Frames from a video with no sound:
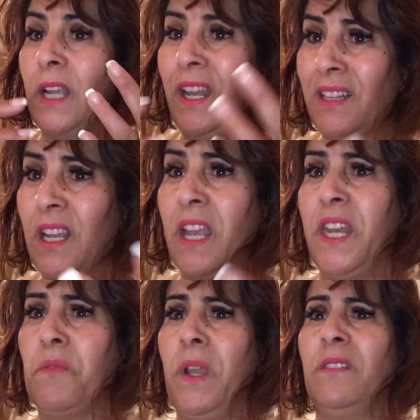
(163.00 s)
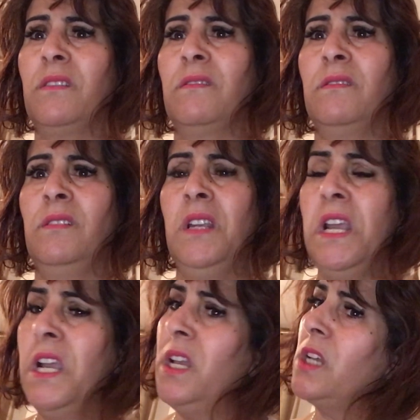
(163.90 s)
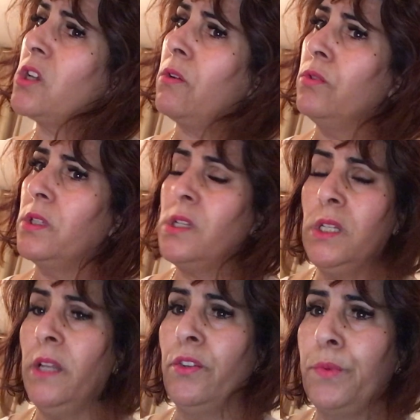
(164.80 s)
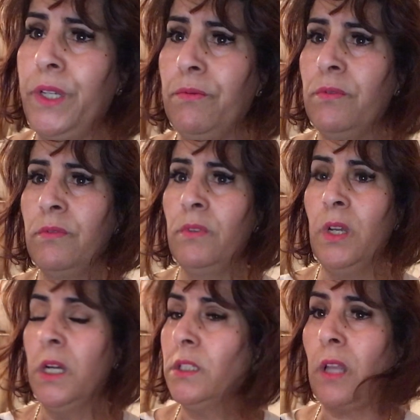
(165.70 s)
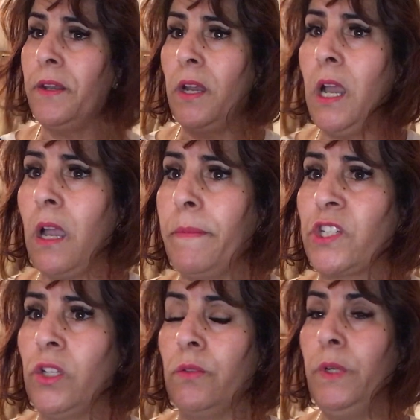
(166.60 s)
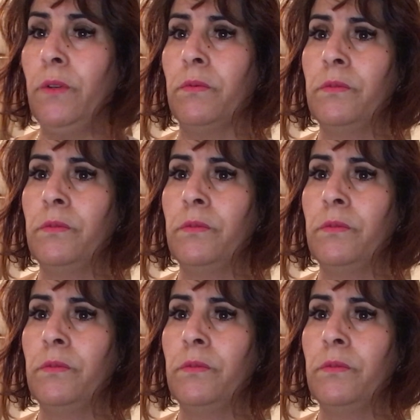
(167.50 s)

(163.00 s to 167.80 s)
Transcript: هاد القنوات علاش اخويا حنا ندويو عطانا الحق باش ندويو